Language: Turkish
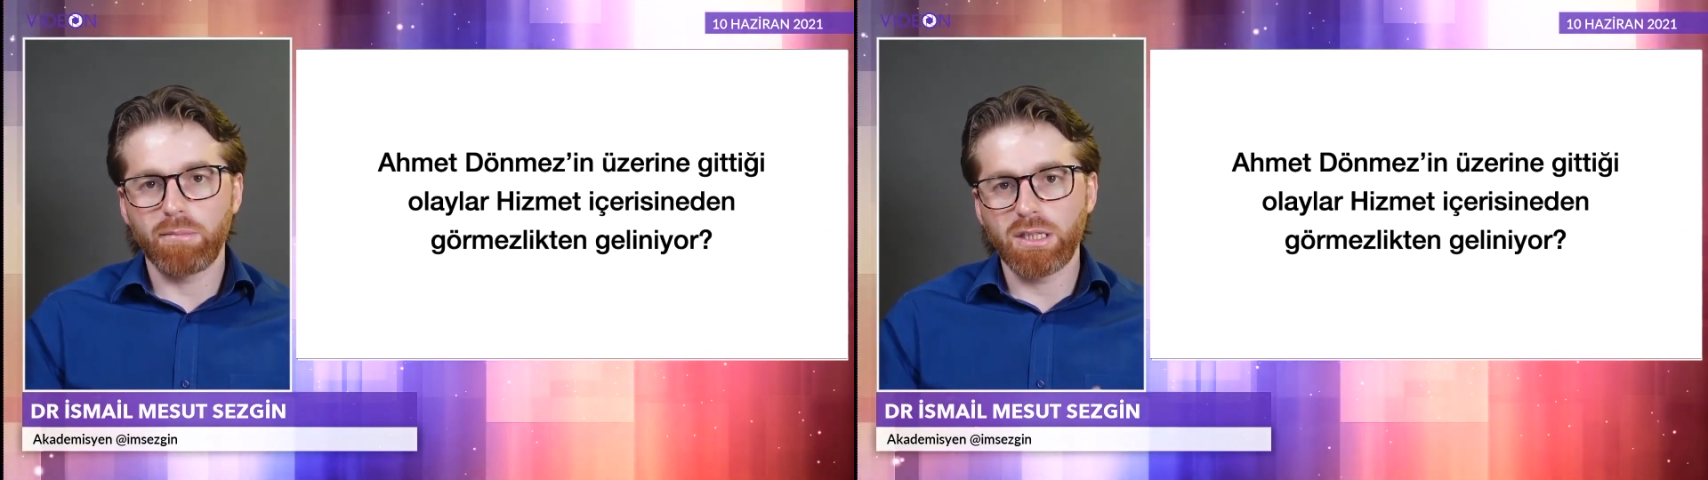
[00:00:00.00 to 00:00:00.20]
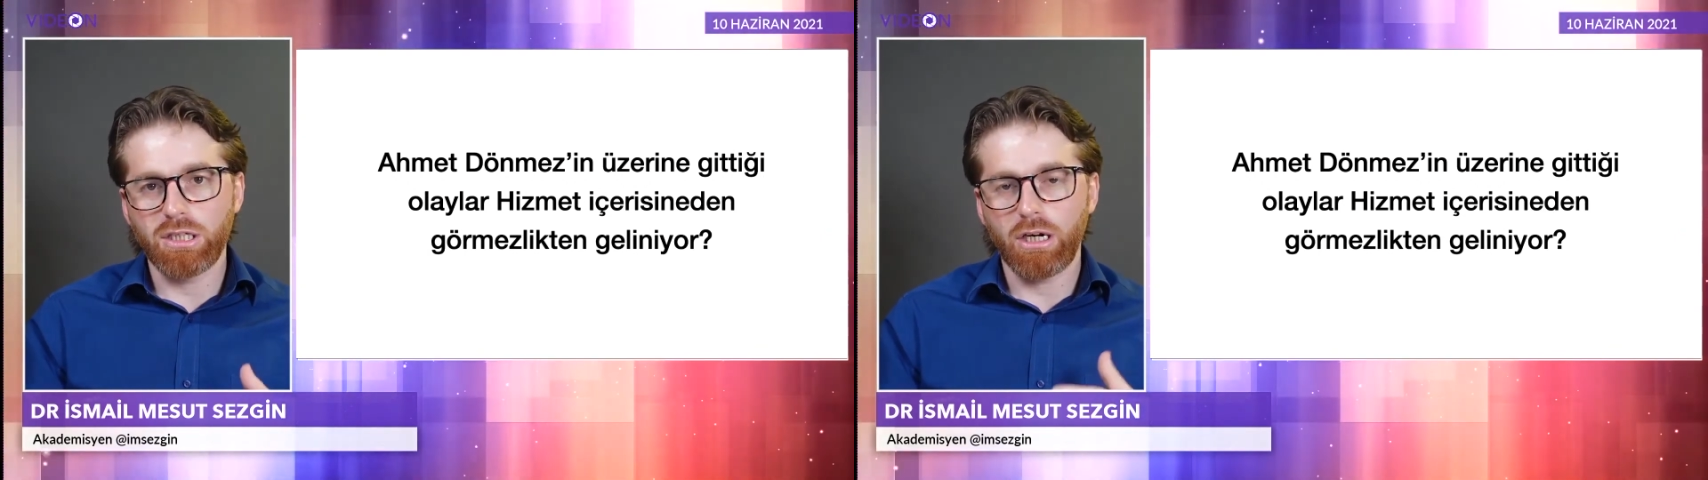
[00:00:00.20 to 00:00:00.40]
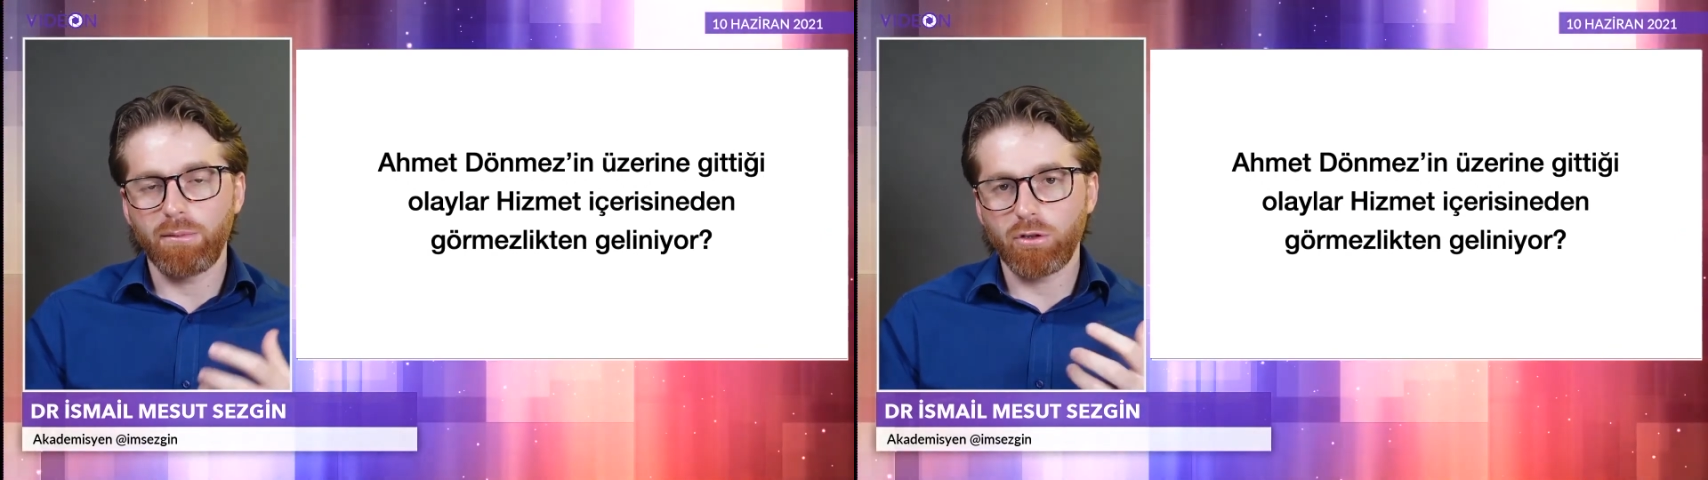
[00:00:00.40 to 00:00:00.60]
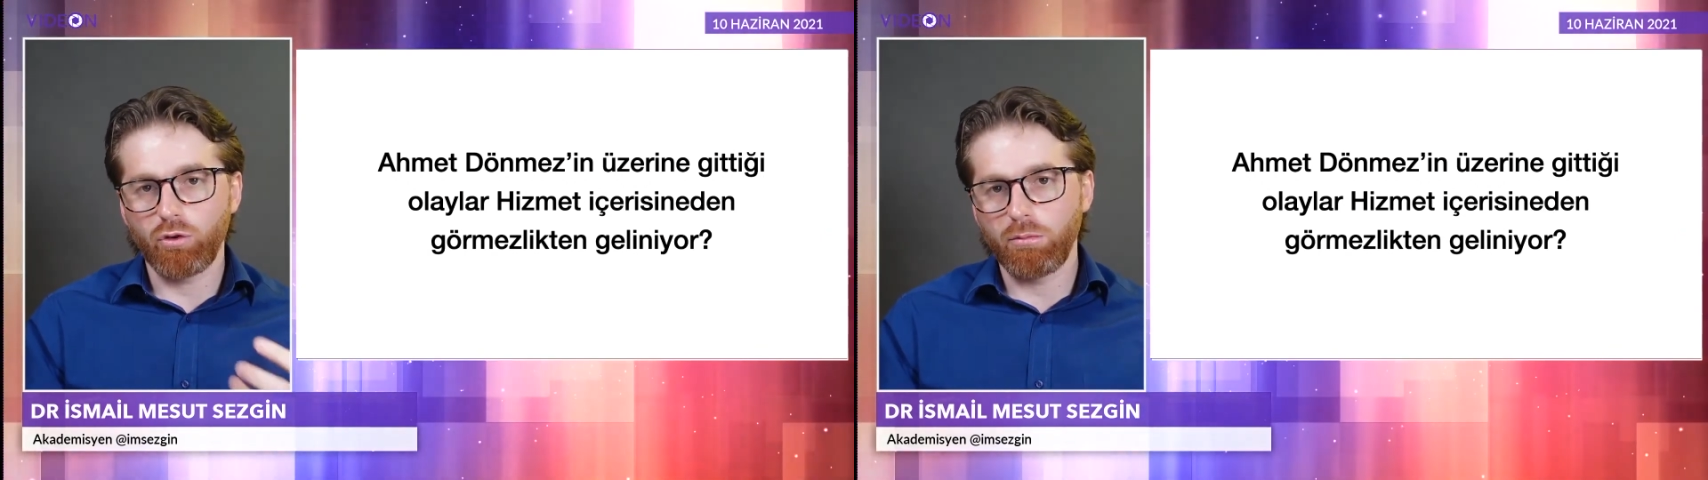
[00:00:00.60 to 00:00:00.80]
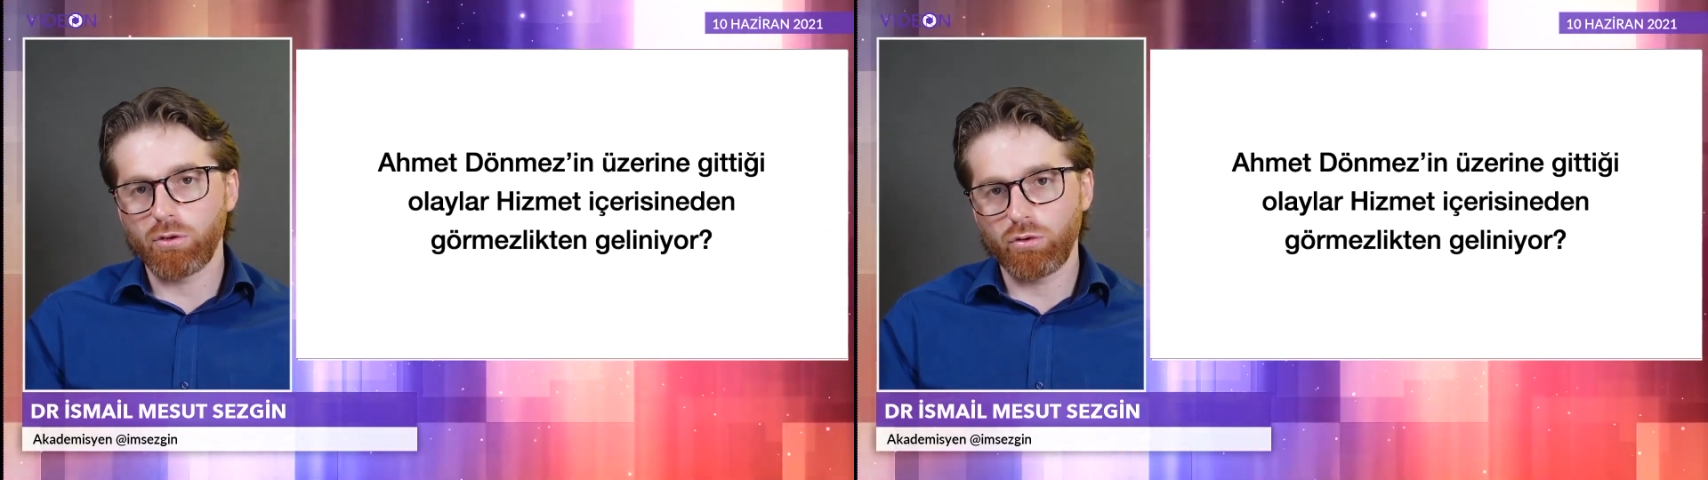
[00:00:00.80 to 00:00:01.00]
Bence
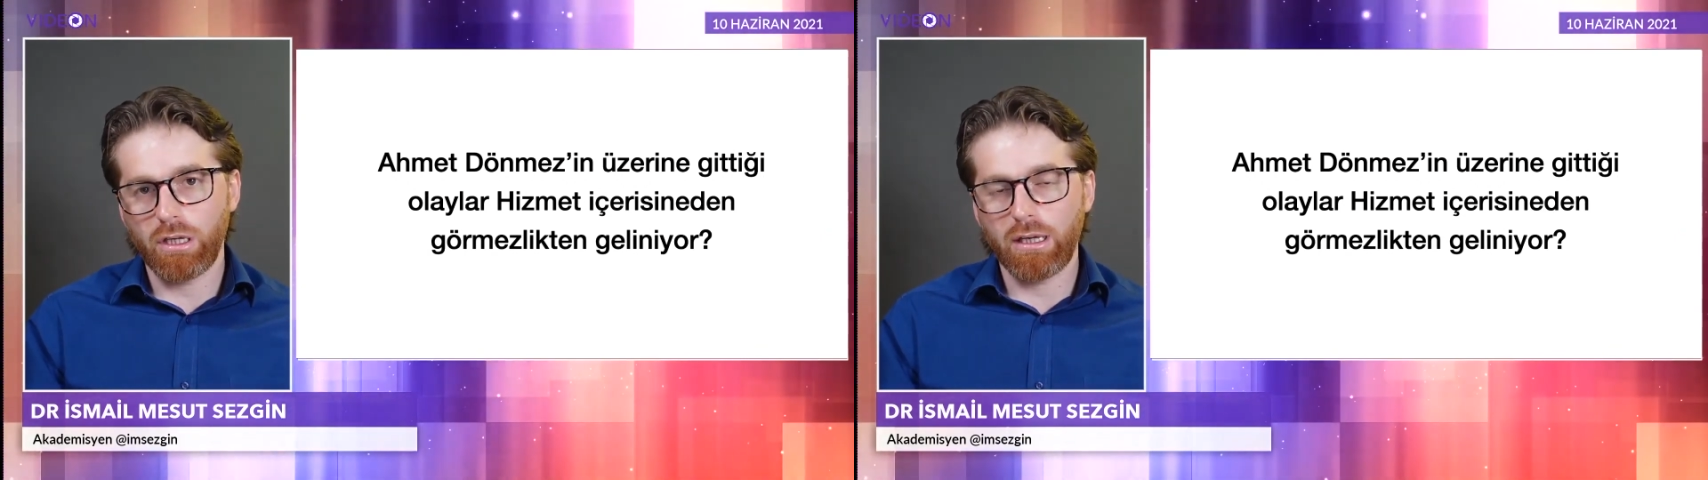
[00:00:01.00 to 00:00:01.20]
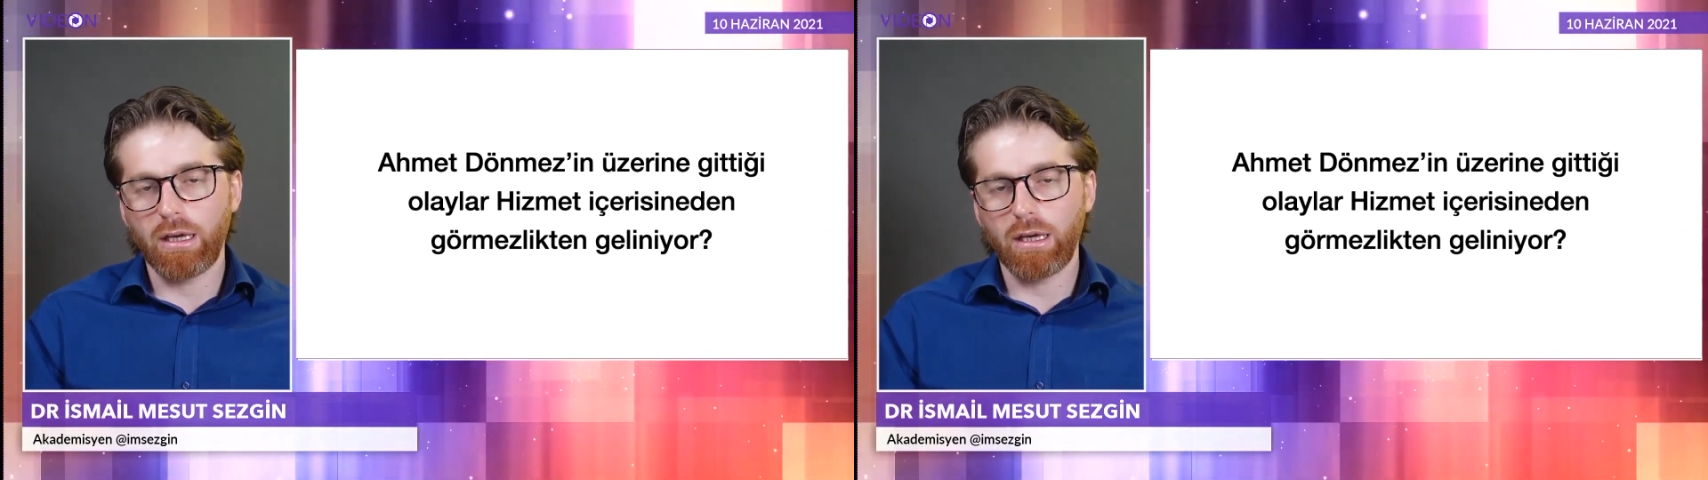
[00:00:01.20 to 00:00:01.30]
Ahmet Dönmez o